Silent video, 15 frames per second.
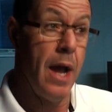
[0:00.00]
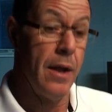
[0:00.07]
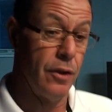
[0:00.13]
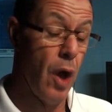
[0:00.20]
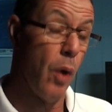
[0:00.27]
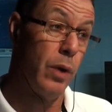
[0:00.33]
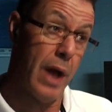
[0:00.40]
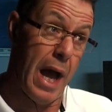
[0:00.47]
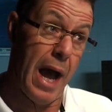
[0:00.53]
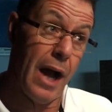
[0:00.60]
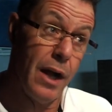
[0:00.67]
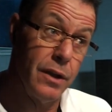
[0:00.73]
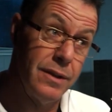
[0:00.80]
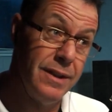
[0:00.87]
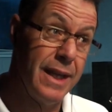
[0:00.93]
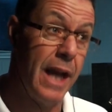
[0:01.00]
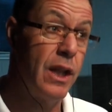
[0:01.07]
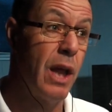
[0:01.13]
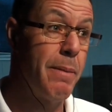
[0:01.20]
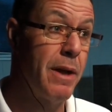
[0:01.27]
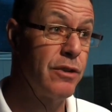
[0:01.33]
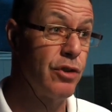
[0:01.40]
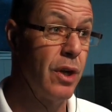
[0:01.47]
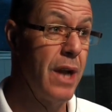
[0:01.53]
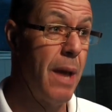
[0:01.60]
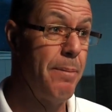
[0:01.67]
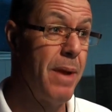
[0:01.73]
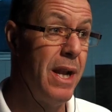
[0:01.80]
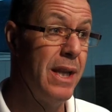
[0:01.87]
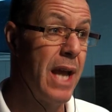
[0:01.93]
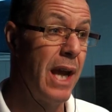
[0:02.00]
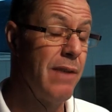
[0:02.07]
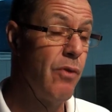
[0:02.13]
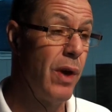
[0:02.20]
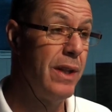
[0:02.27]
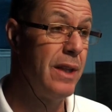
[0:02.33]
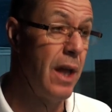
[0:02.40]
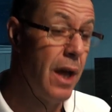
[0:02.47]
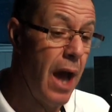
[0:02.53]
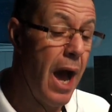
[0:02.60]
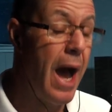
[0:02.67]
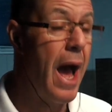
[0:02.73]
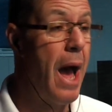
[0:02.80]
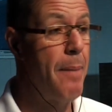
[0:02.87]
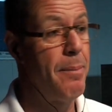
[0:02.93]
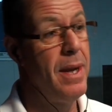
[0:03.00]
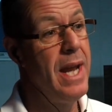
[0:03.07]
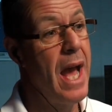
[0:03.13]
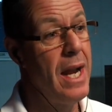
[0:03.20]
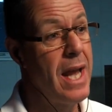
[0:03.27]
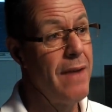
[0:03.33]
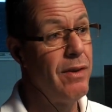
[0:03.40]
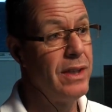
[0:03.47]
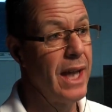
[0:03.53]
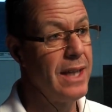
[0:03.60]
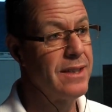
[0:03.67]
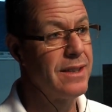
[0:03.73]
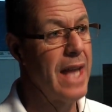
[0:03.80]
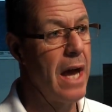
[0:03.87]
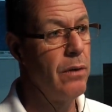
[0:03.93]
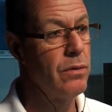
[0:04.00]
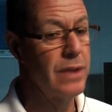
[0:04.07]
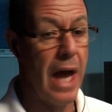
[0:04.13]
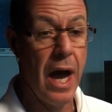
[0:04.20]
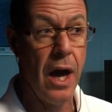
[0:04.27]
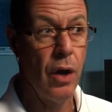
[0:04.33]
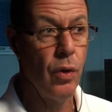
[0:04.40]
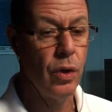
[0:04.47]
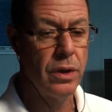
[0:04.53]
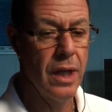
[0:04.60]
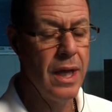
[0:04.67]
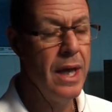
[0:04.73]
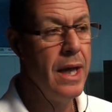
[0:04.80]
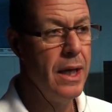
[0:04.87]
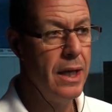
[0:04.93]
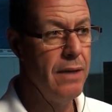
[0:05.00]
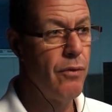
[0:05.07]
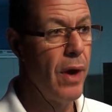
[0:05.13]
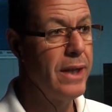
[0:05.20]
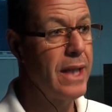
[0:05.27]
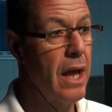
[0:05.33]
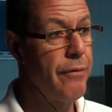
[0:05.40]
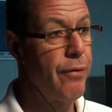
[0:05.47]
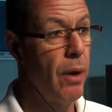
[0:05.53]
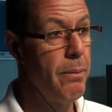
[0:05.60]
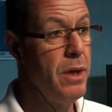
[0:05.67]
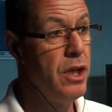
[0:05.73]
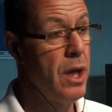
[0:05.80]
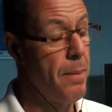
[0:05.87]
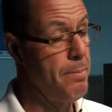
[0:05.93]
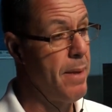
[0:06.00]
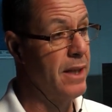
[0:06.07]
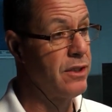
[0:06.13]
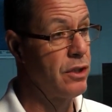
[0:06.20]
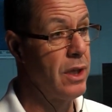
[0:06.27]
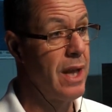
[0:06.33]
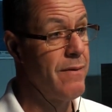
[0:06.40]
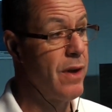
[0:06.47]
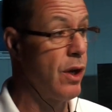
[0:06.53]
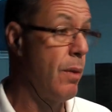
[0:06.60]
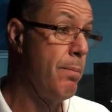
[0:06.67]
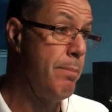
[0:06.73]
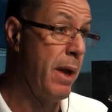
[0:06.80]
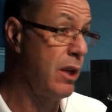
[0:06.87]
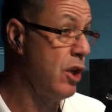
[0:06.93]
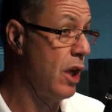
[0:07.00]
Donc, directement sur l'appel, quand ils vont être appelés à aller à votre résidence, en route, ils vont être informés qu'il y a une personne avec une perte